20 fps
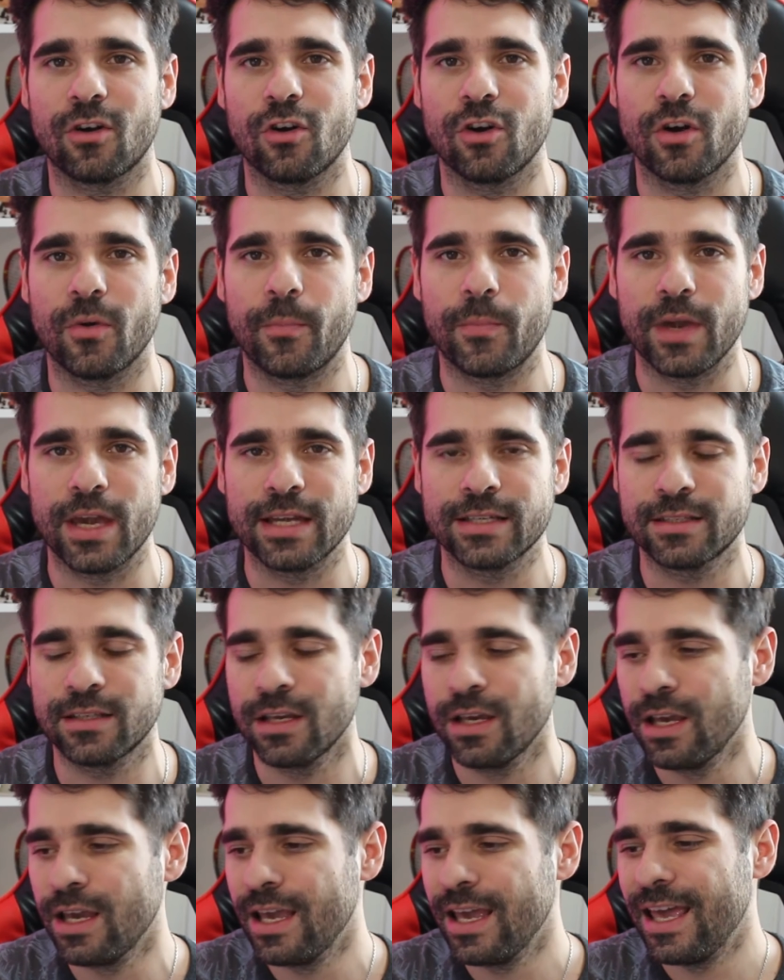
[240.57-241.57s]
con los pies?
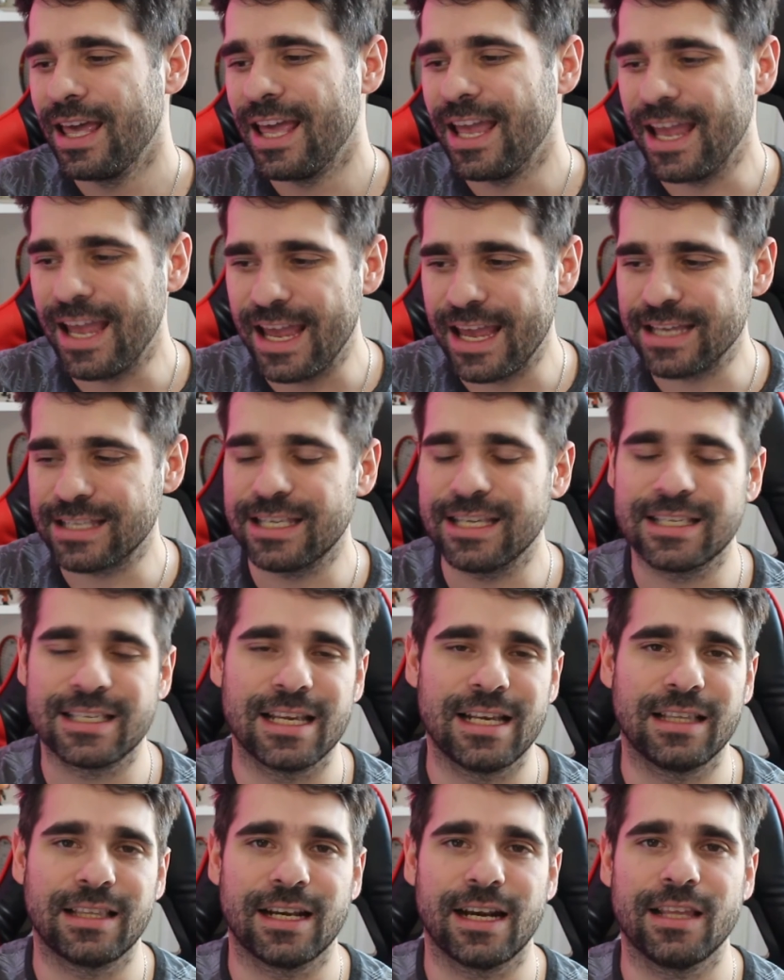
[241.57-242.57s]
Ese es
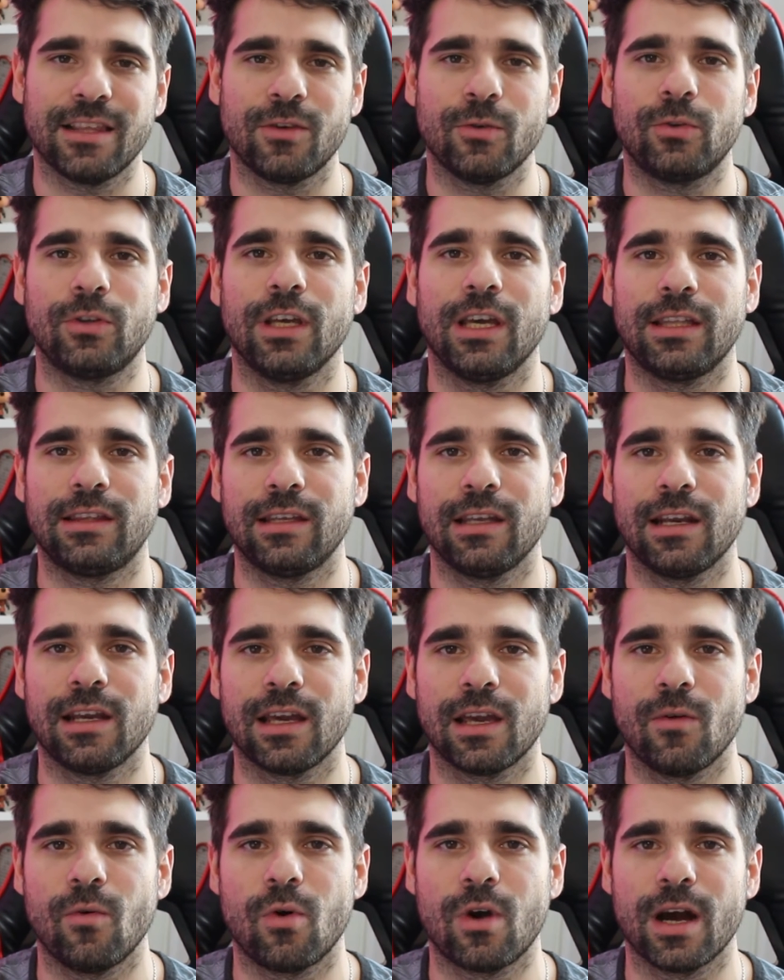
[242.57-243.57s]
el trade que ustedes tienen
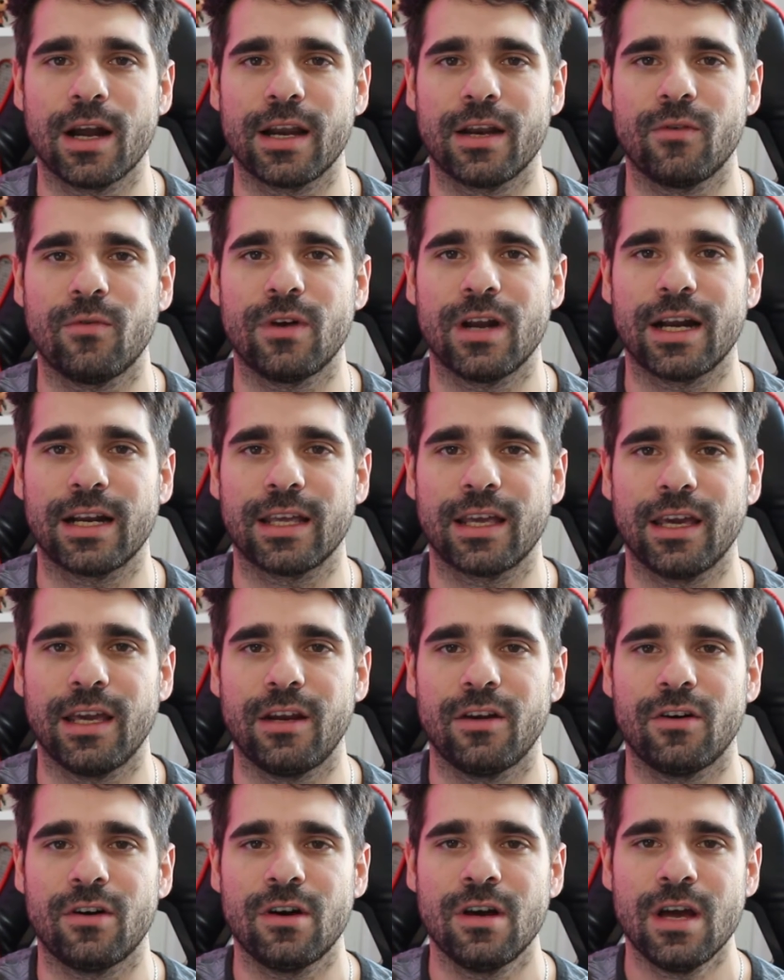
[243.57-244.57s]
que buscar en un
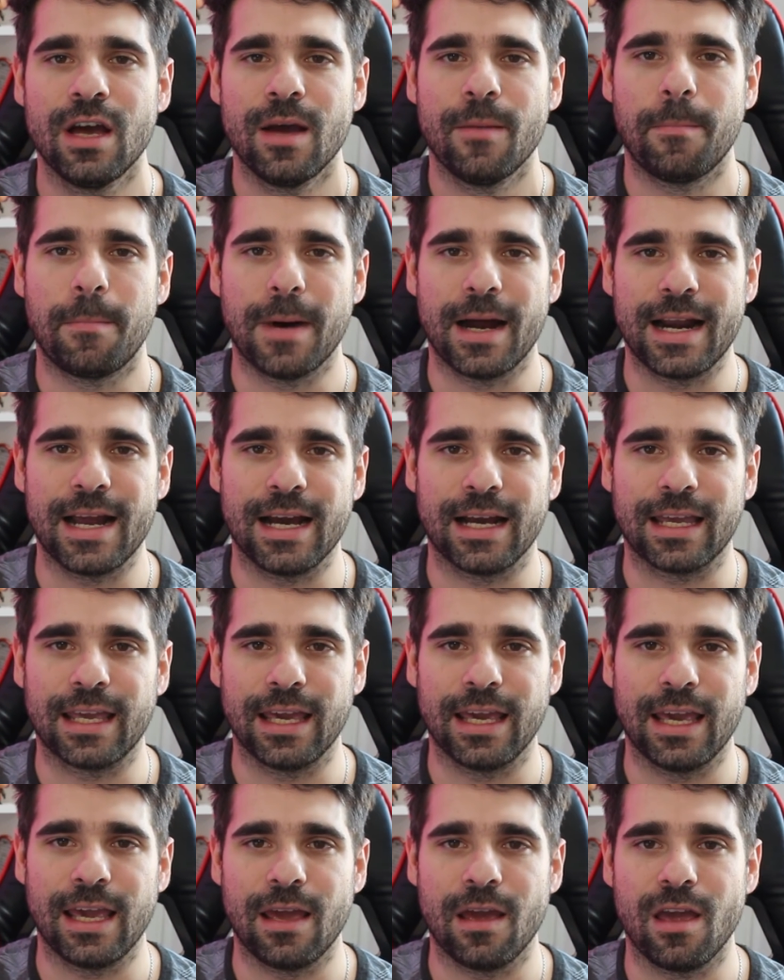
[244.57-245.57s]
arquero para
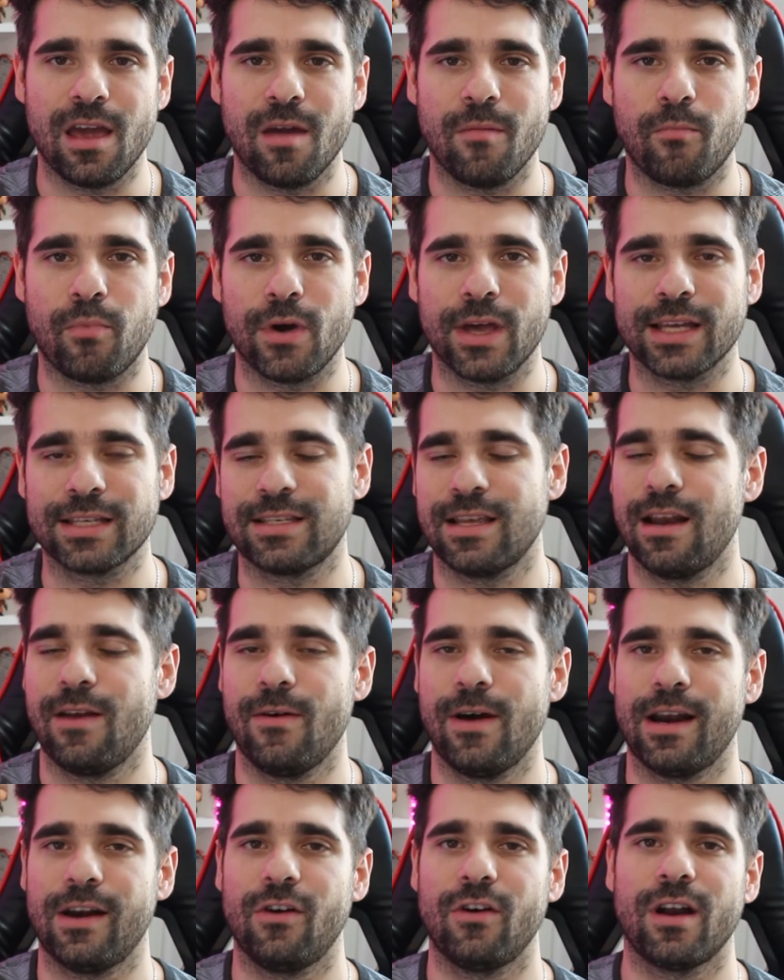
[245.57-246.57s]
que pueda
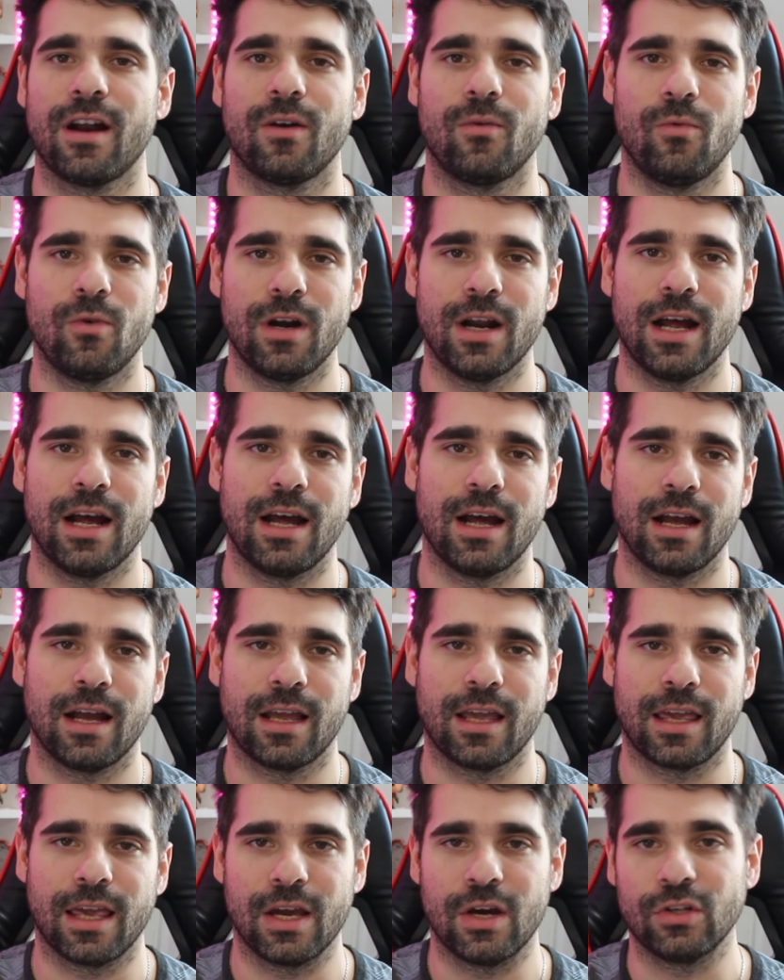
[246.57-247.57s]
salvarlo en alguna
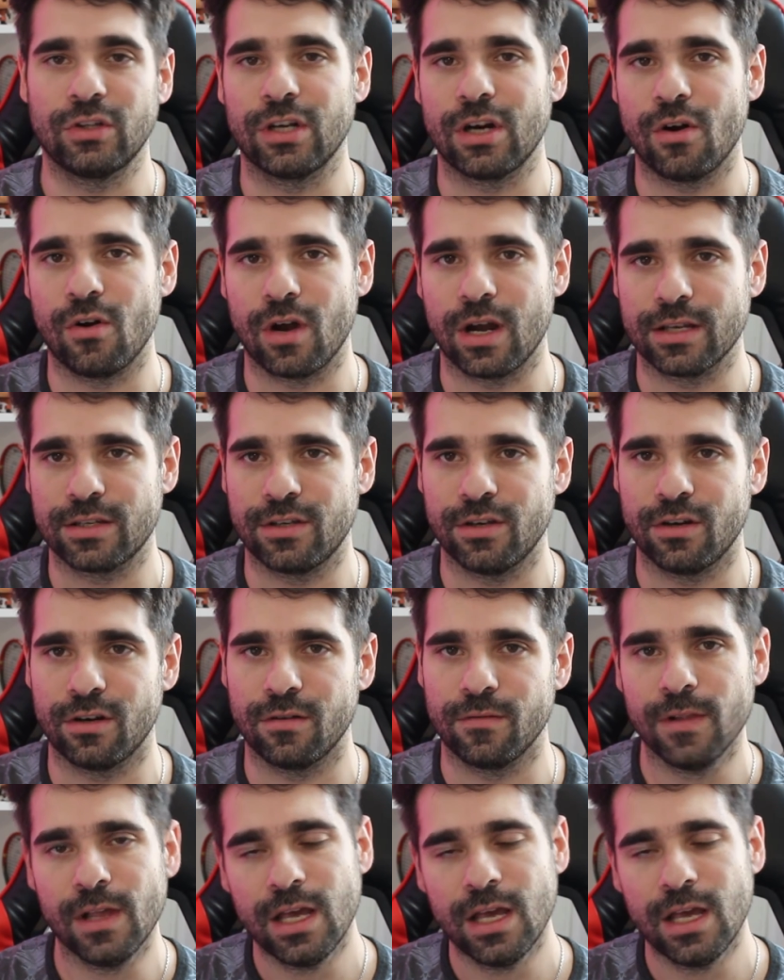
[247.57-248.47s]
que otra ocasión.